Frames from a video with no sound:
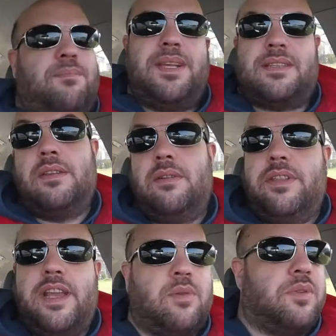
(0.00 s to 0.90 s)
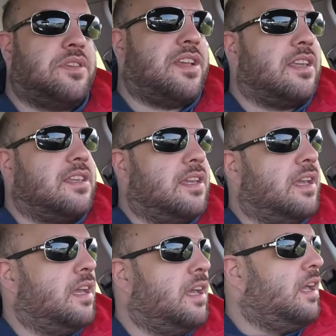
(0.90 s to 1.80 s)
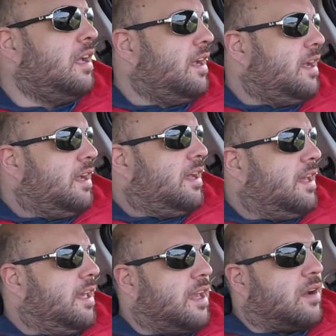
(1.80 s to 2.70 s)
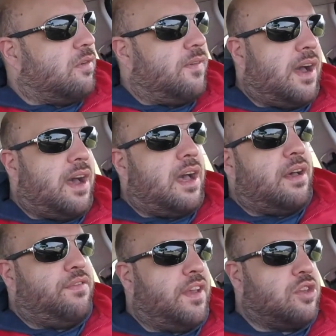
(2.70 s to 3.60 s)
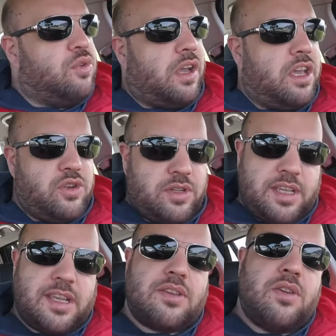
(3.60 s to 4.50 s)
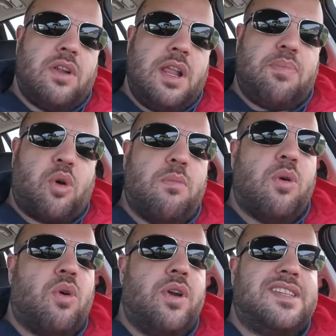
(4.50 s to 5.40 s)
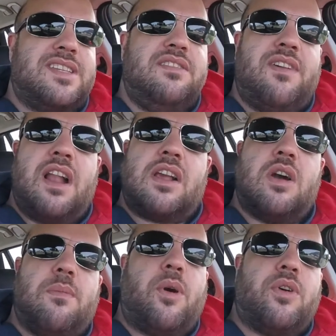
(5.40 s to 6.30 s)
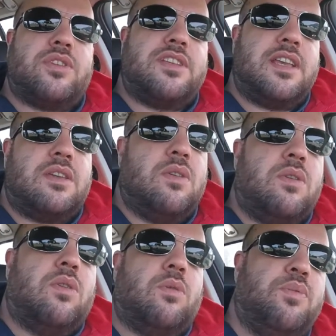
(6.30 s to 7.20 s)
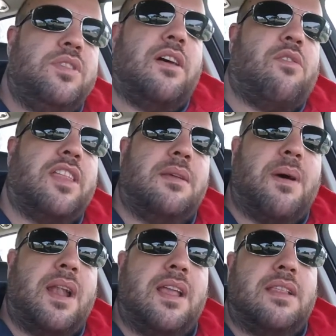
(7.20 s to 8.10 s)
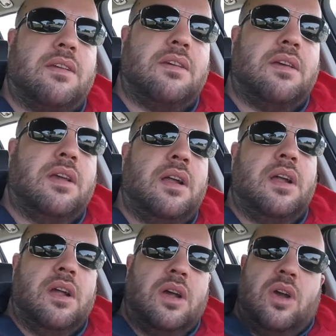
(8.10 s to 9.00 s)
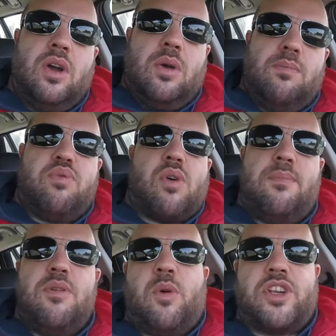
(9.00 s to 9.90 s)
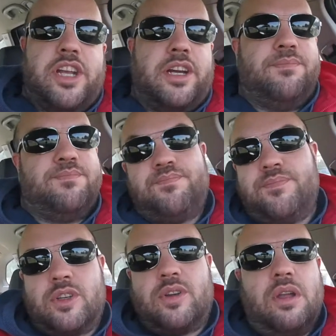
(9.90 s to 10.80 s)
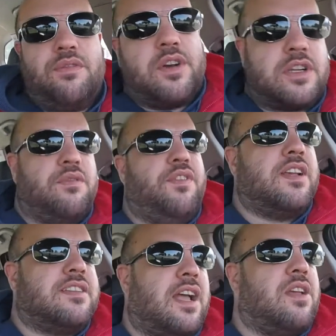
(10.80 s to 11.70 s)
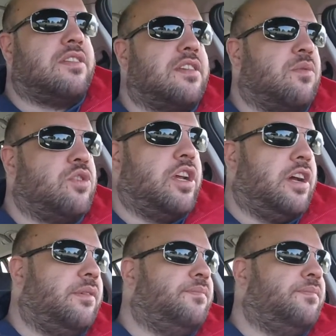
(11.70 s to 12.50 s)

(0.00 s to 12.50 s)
parce qu'on est à court de sacs, et qu'on va faire durer jusqu'à ce que les promos estivales commencent et qu'on puisse avoir des palettes euh, pour un peu moins cher. Encore une fois, chauffer l'extérieur, ça coûte cher.